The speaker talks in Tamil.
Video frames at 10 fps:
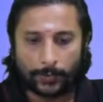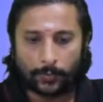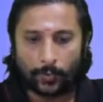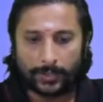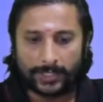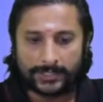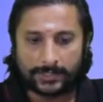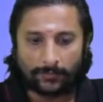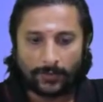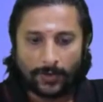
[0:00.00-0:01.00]
வோல்டேஜ்
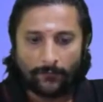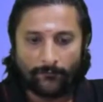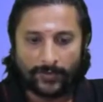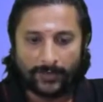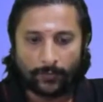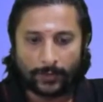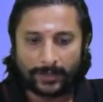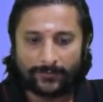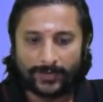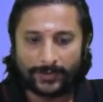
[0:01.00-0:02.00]
ஆஃப் வி ஒன்
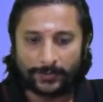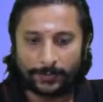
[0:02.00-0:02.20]
அண்ட் வி டூ